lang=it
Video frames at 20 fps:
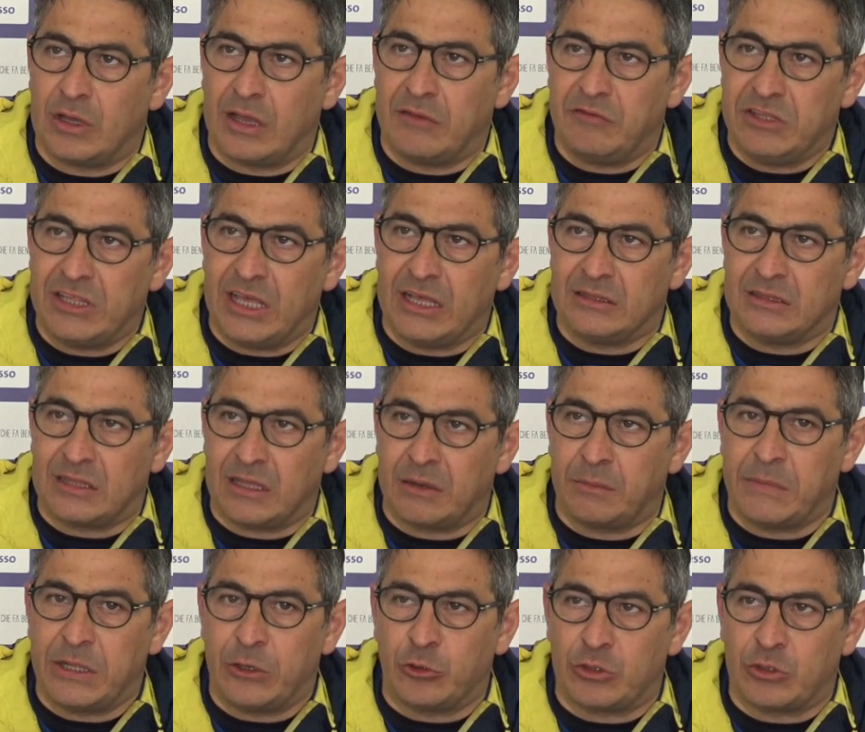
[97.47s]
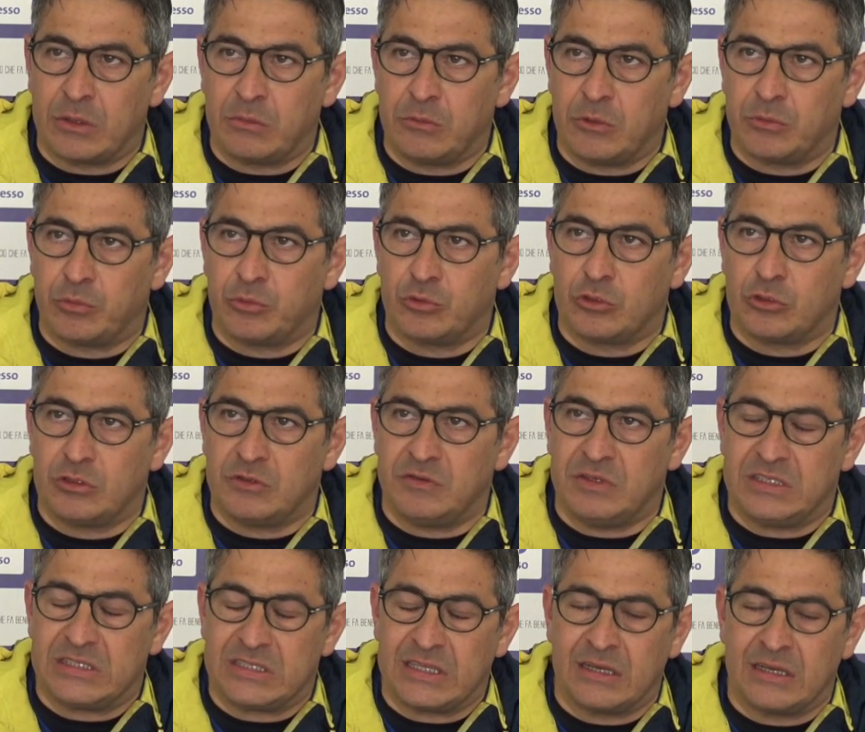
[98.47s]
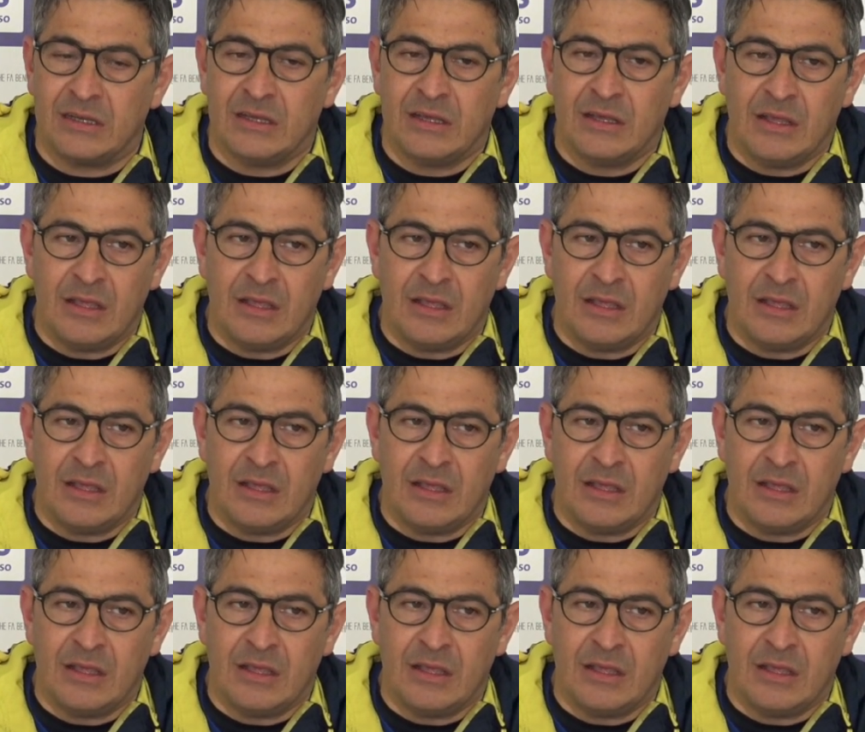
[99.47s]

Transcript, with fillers: evidente almeno dal mio punto di vista,